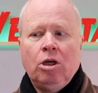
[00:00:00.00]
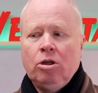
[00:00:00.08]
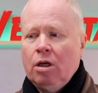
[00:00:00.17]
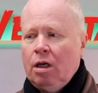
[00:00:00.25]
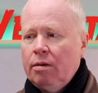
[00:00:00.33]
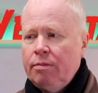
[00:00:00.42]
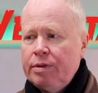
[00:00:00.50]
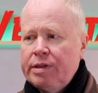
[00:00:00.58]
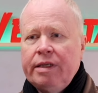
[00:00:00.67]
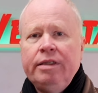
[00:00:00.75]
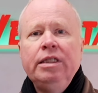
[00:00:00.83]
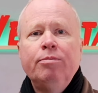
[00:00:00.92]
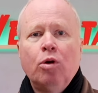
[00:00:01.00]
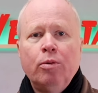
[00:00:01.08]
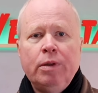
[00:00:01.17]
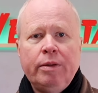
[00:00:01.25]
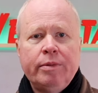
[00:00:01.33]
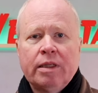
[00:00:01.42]
ja, bisher nie
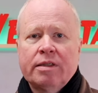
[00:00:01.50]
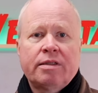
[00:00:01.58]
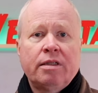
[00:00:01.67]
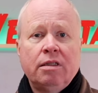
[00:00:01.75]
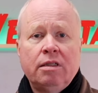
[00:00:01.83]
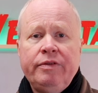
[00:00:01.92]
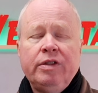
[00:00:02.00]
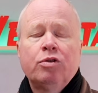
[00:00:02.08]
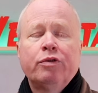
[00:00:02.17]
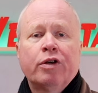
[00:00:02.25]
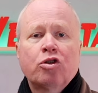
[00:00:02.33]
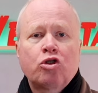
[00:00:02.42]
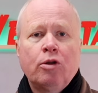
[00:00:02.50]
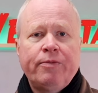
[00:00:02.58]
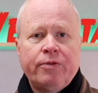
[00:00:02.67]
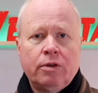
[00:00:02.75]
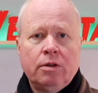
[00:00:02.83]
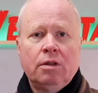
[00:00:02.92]
Probleme, dass es da irgendwie zu
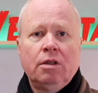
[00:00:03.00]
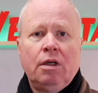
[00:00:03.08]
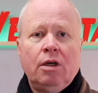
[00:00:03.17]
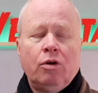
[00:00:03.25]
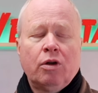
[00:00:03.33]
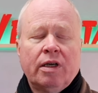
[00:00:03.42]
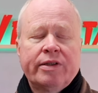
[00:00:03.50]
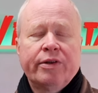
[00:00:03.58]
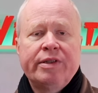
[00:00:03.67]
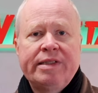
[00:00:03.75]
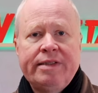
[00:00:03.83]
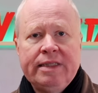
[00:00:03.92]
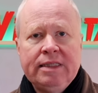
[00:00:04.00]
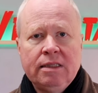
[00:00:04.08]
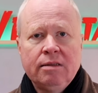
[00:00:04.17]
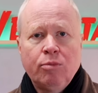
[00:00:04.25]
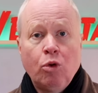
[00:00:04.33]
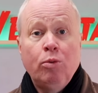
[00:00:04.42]
Verstopfungen oder
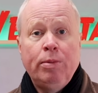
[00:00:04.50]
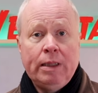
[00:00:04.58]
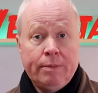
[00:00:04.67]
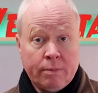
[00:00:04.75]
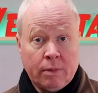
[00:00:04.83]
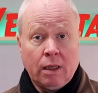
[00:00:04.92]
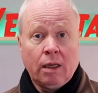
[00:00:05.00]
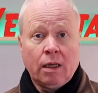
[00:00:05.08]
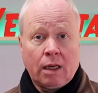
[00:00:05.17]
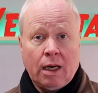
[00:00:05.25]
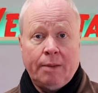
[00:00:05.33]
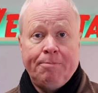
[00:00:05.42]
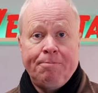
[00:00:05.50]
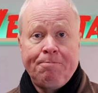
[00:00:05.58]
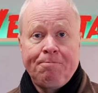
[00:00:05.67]
sonstigen Problemen kam.